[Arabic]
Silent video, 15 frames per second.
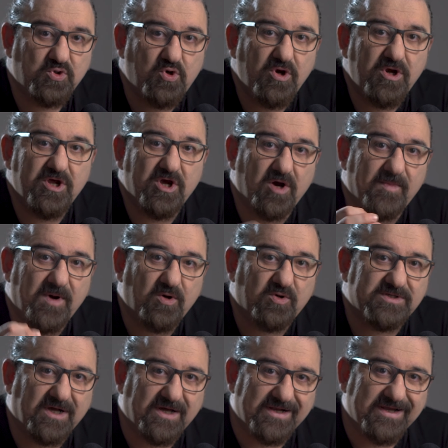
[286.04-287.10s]
كل يوم
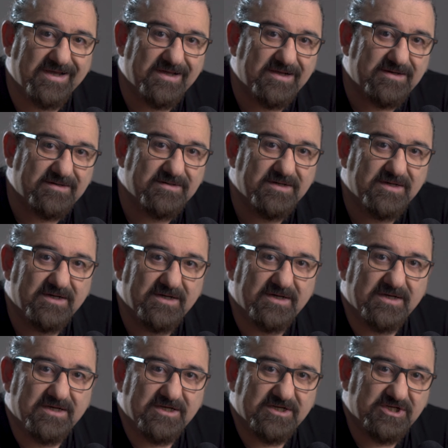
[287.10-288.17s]
اكو تقرير
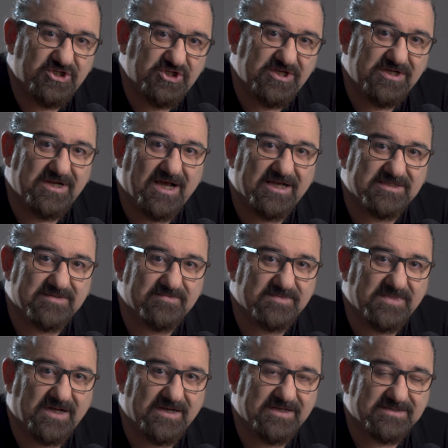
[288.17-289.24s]
يجي
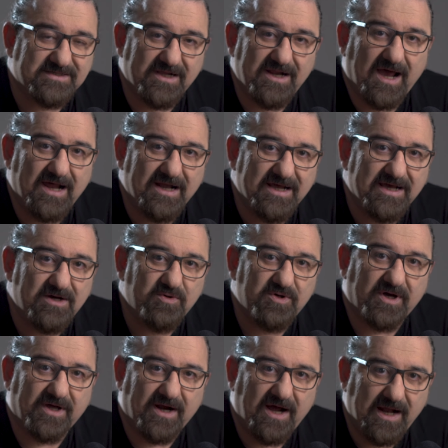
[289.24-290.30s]
لازم يعني يطلع عليه
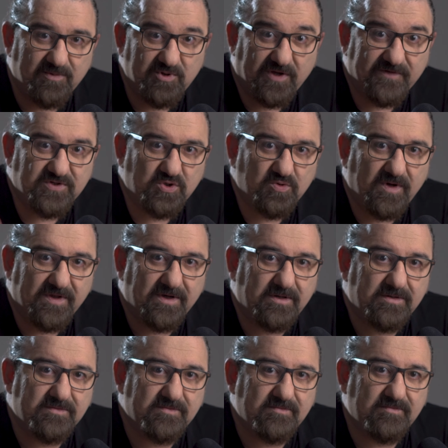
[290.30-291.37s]
ويقرا عشان يعرف شنو الوضع